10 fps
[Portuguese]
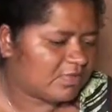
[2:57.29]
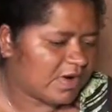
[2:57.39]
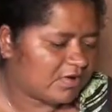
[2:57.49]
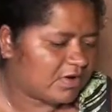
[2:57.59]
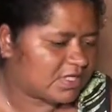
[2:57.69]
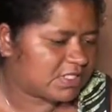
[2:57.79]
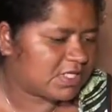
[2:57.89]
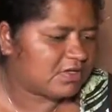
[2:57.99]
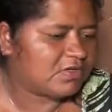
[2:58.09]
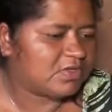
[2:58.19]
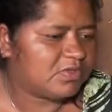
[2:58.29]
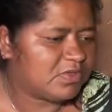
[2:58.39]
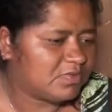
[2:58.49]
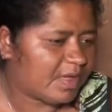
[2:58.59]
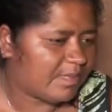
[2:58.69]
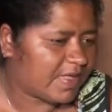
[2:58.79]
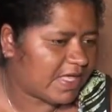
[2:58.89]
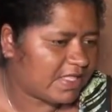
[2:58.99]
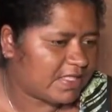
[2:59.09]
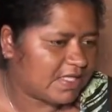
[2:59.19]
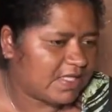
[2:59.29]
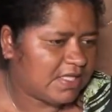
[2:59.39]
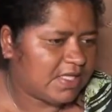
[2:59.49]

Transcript: para o coração, dois, dois para a perna,